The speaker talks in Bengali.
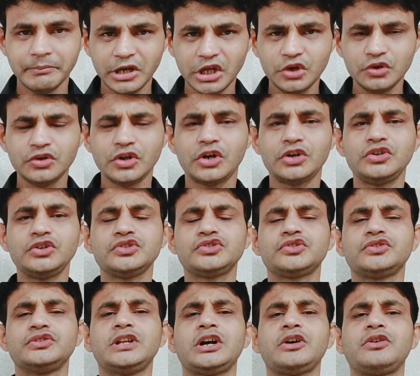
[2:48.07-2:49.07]
মেরুদণ্ড
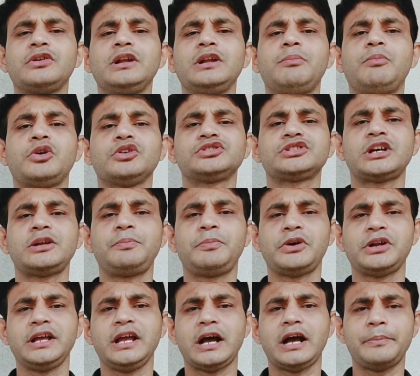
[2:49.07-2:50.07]
সোজা করে বসার
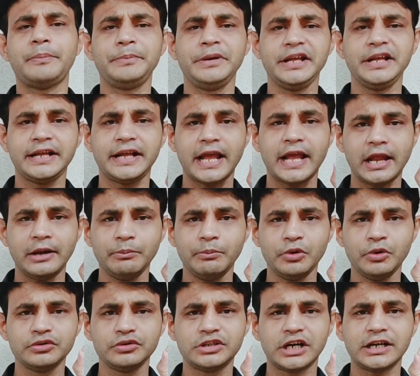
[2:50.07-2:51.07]
পরে আপনি জ্ঞান
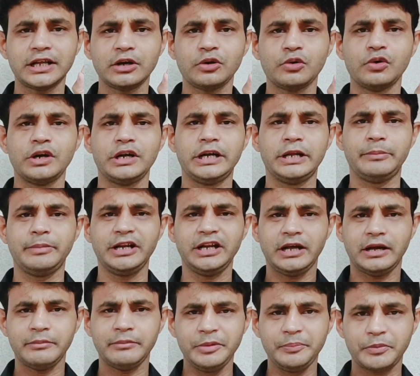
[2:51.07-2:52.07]
মুদ্রাটা করে
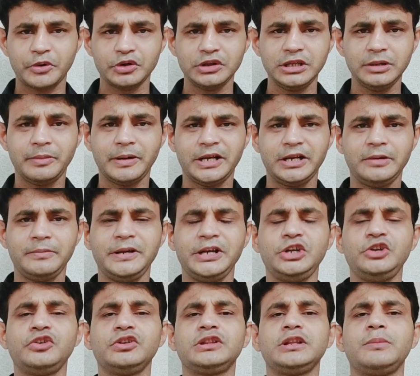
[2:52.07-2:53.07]
নেবেন আমি প্রতিবারের
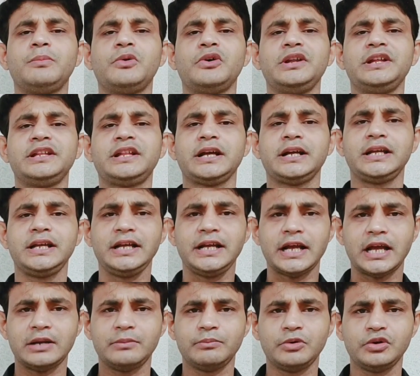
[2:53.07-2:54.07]
ভিডিওতে বলে থাকি
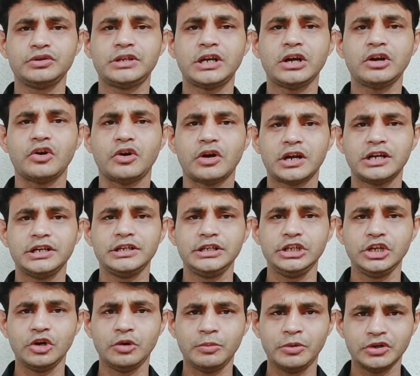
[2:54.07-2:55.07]
জ্ঞান মুদ্রা করার
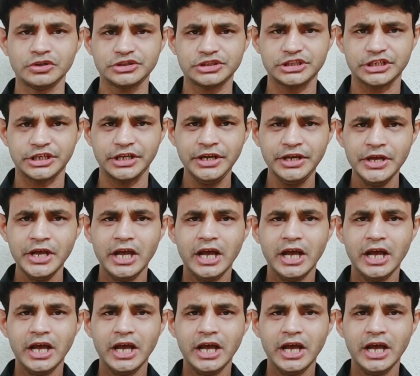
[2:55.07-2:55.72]
নিয়ম হচ্ছে